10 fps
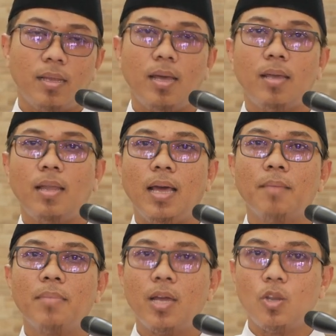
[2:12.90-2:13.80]

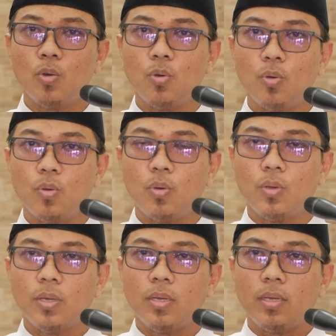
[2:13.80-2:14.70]
al-amalu
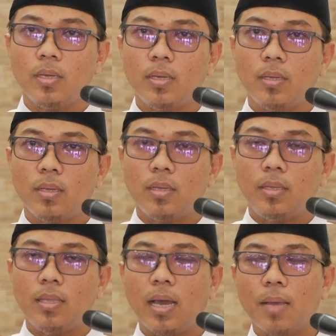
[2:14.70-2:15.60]

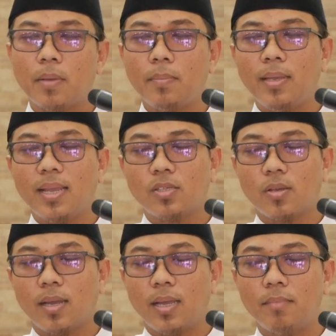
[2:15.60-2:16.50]
yang apabila
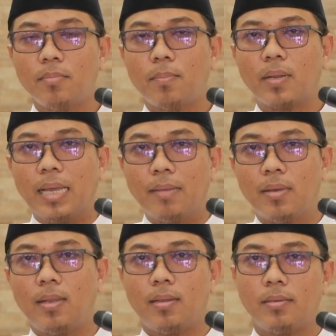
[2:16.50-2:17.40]
seorang hamba
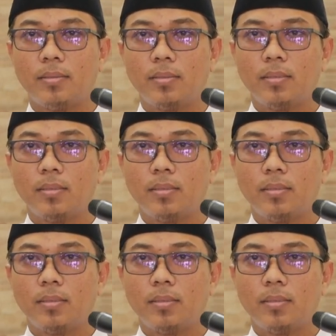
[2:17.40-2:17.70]
beramal